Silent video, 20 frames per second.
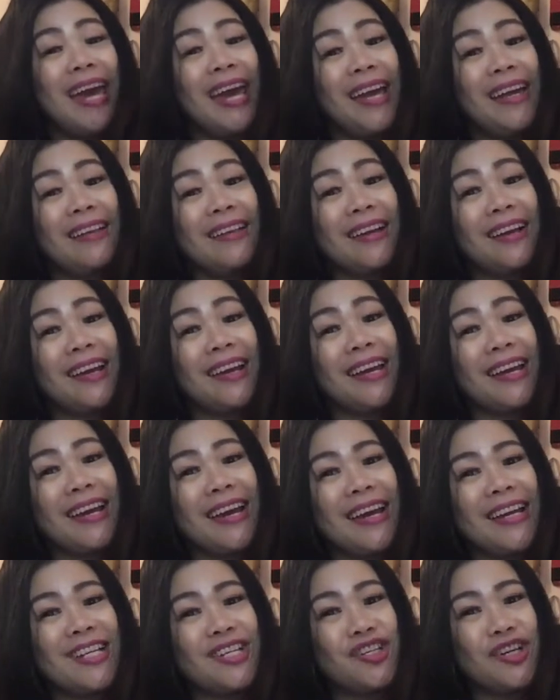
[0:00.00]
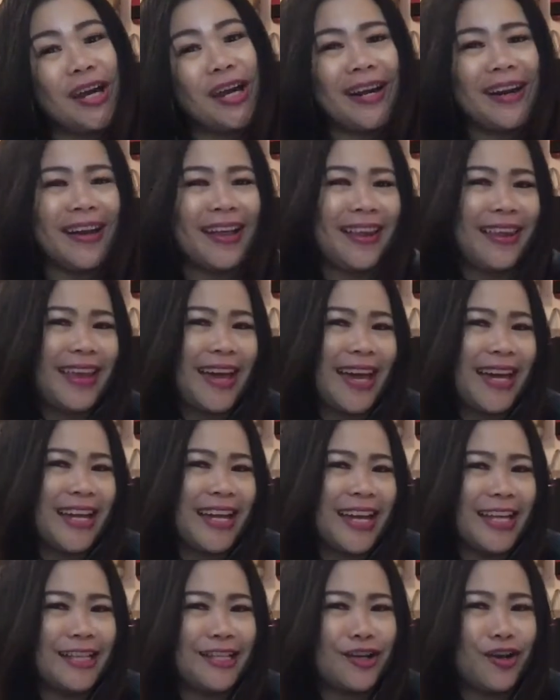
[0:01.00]
and click and share and like
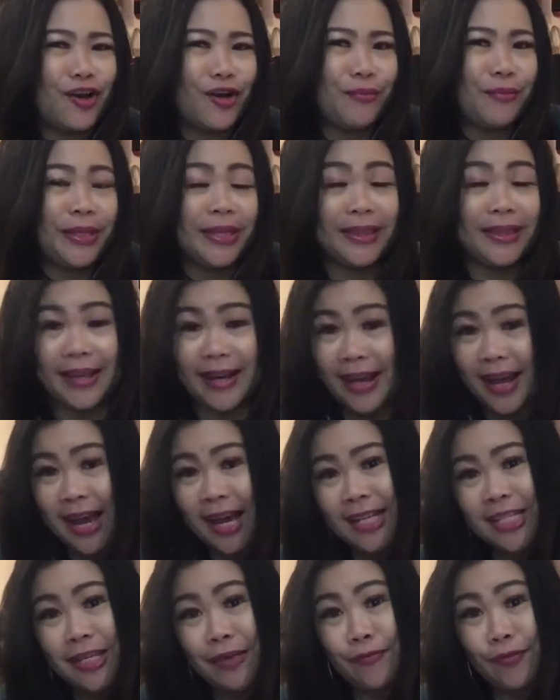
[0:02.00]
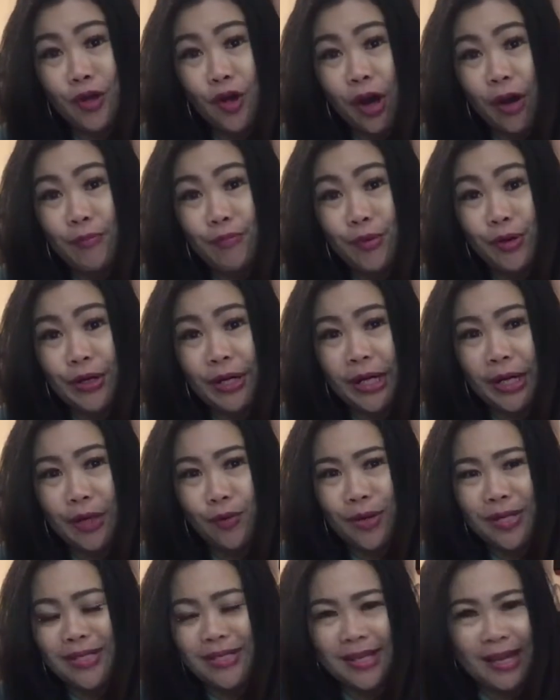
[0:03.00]
and comment na guys if you have more
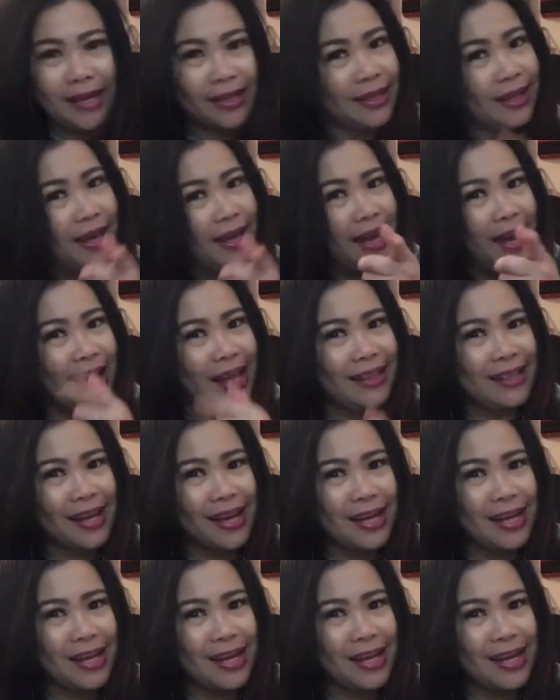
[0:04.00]
requested at